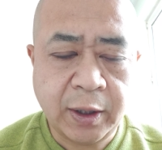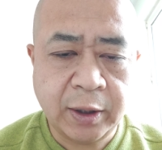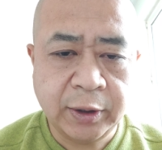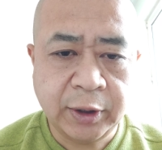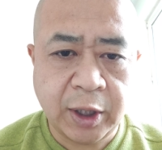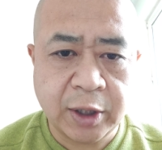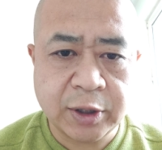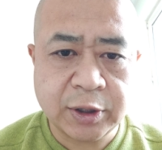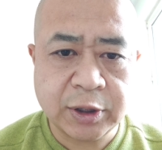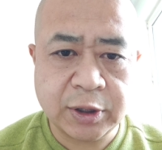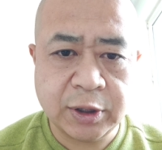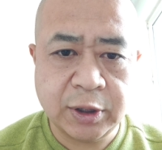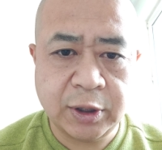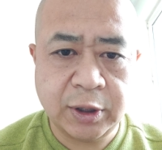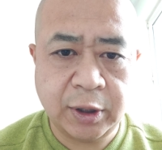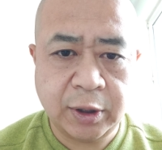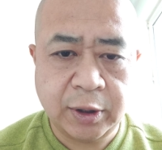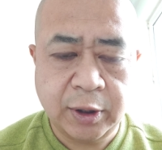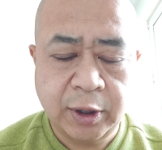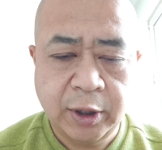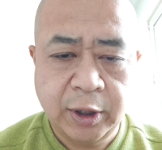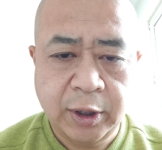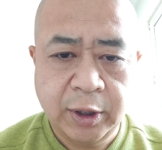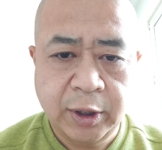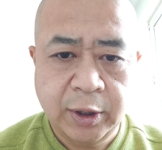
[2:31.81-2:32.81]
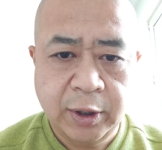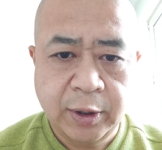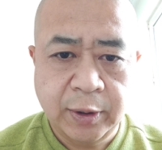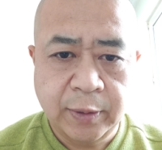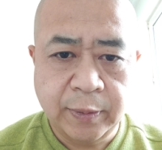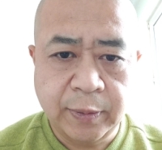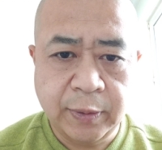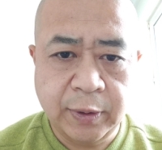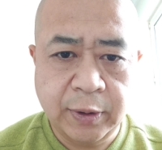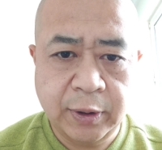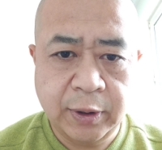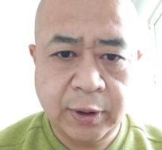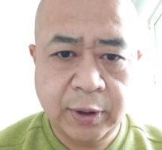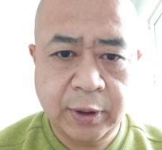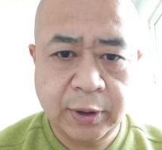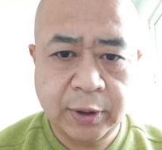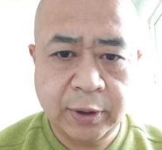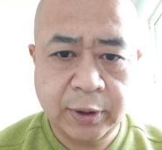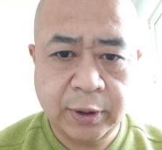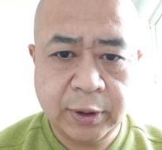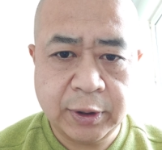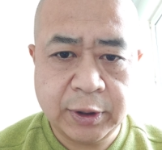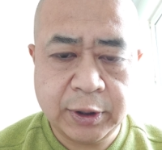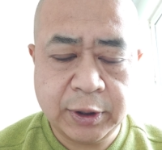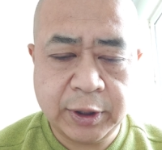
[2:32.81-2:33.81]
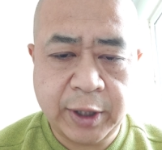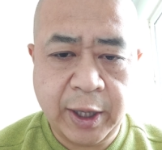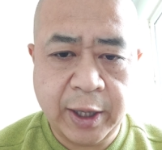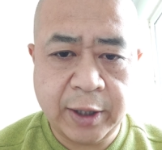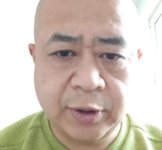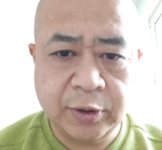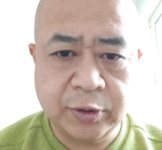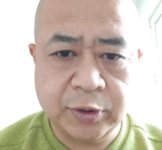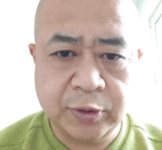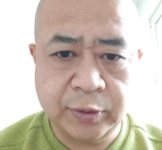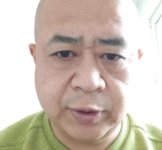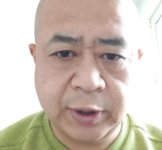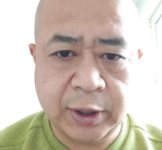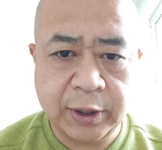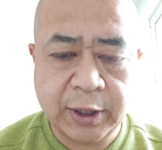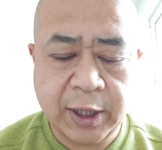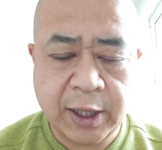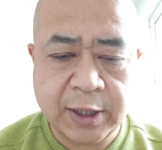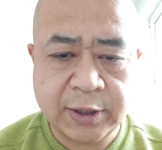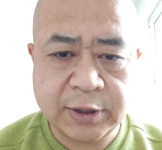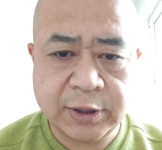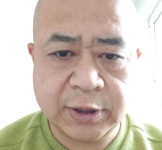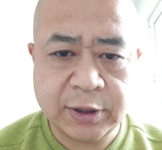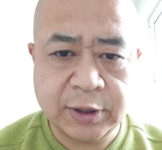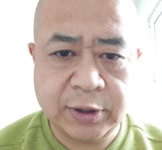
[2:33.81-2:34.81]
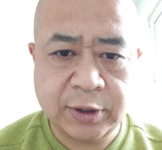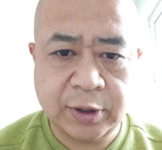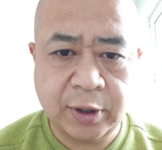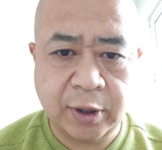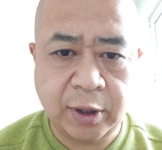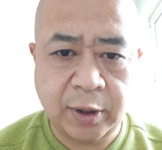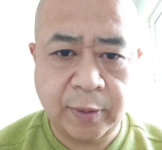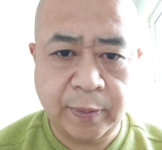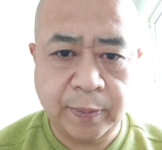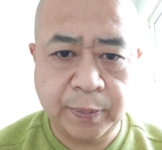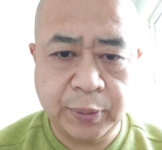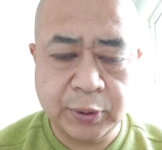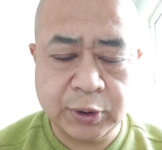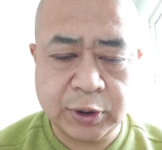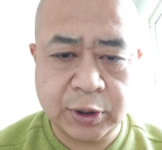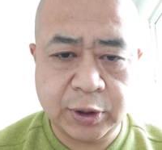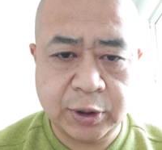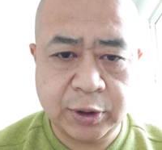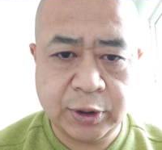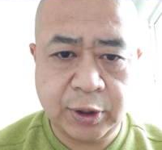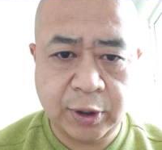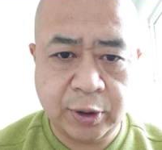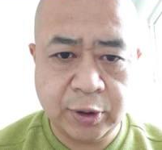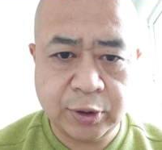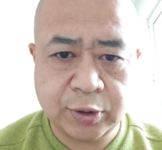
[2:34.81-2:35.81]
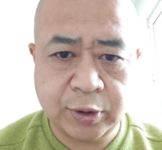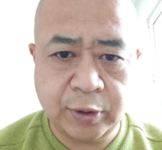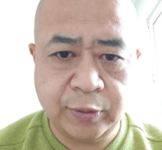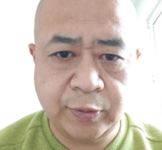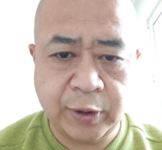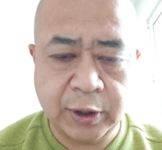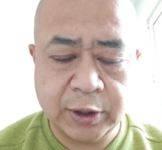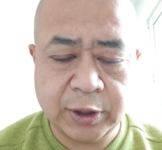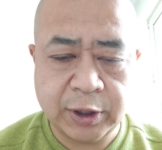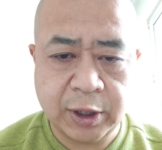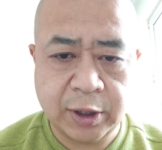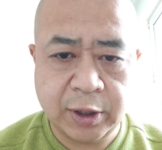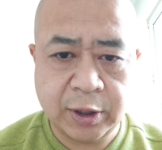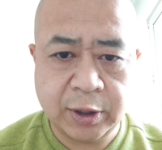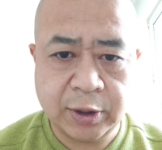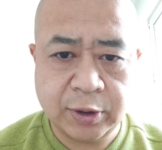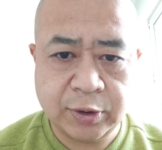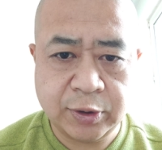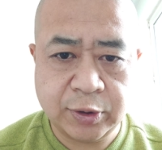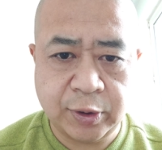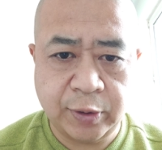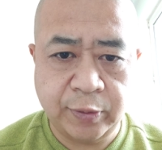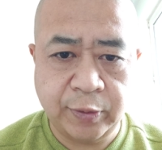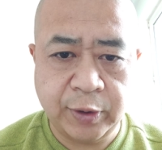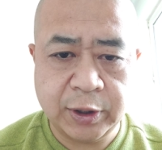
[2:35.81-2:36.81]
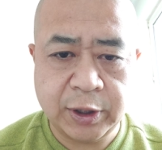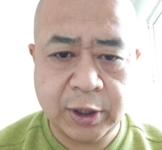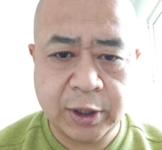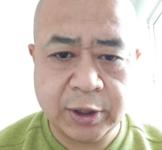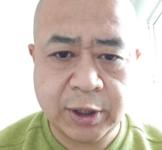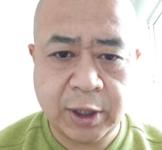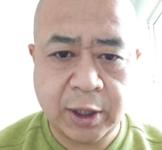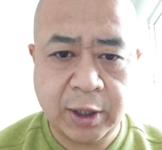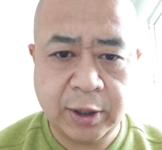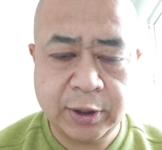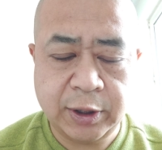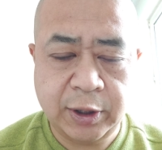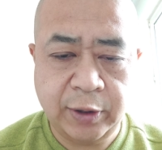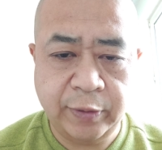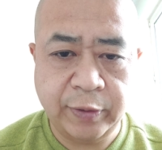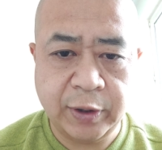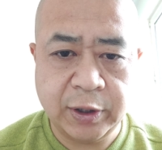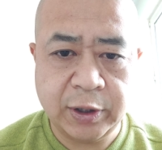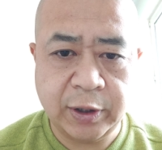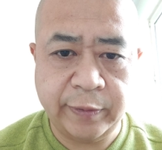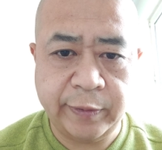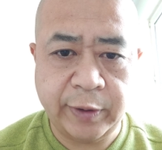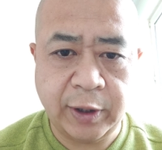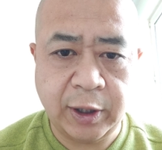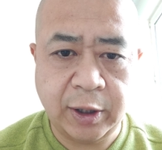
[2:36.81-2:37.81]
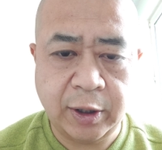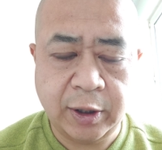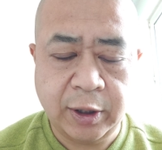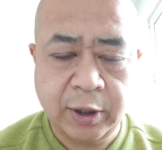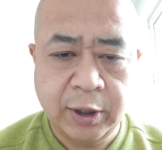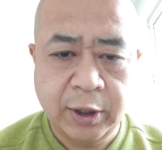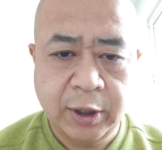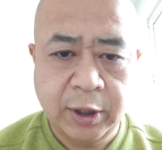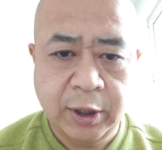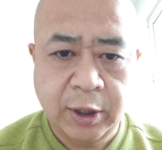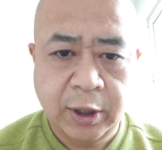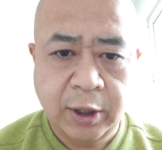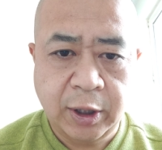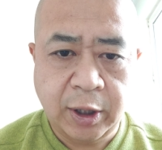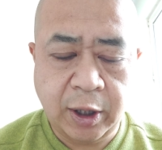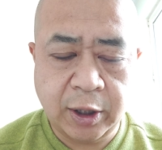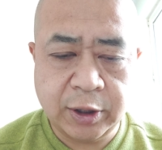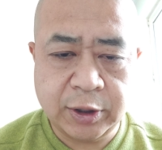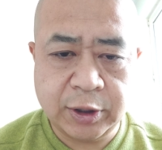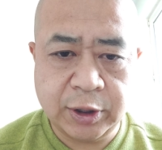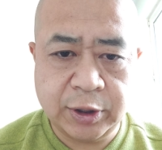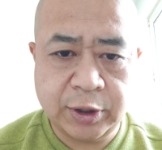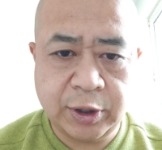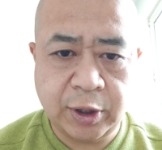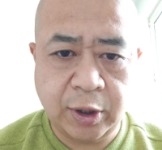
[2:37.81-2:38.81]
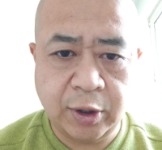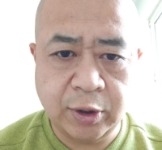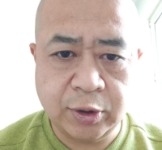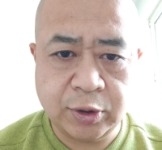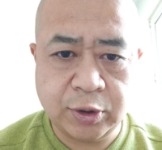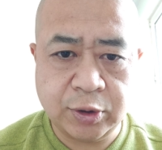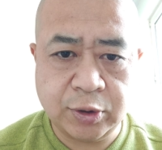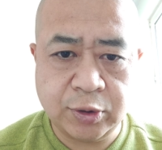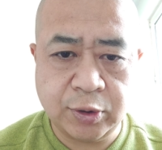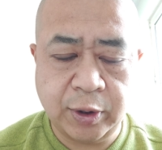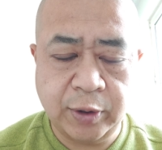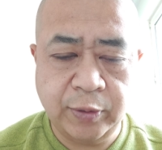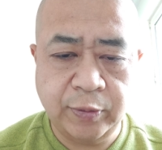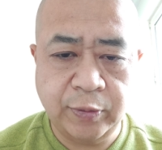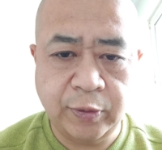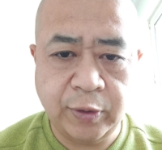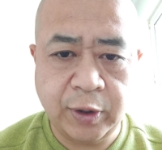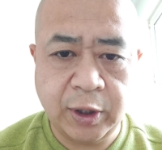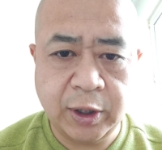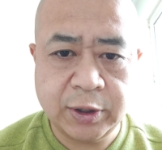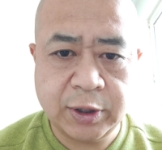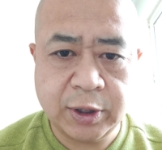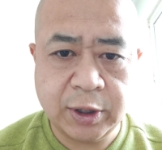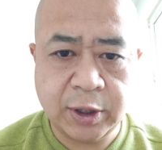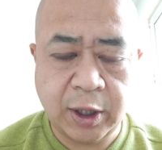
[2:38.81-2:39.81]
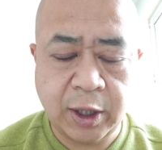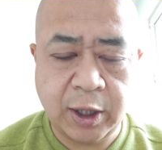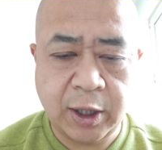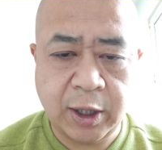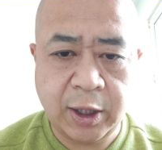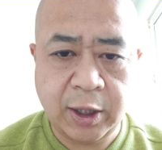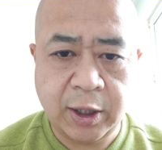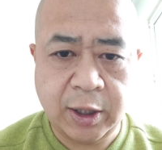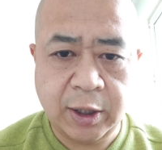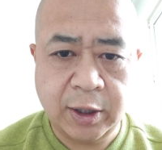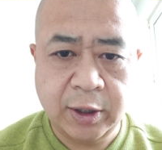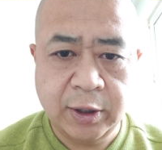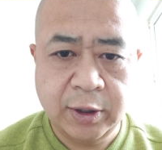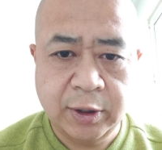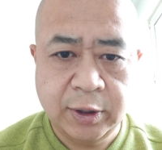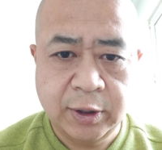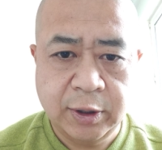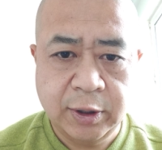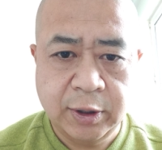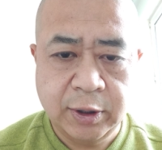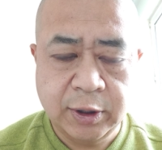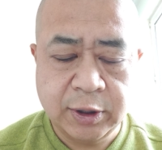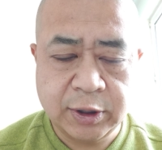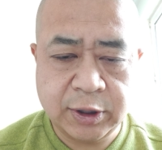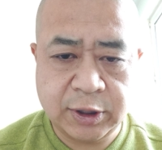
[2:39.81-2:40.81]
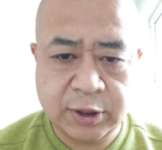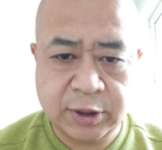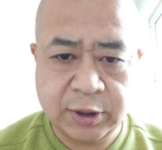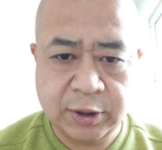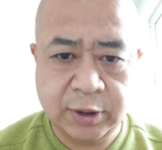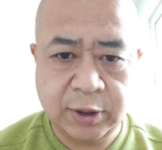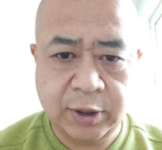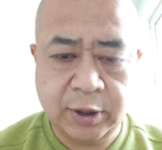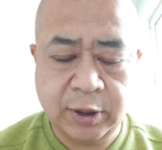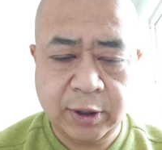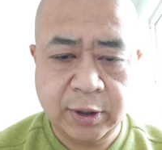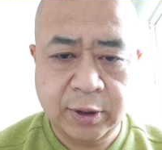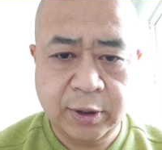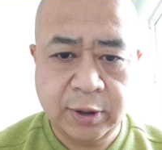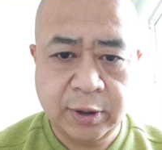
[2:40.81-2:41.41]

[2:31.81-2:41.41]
当时，嗯，电影中的台词叫不是叫“顺我昌顺我者昌，逆我者亡”，而是叫“顺我者死，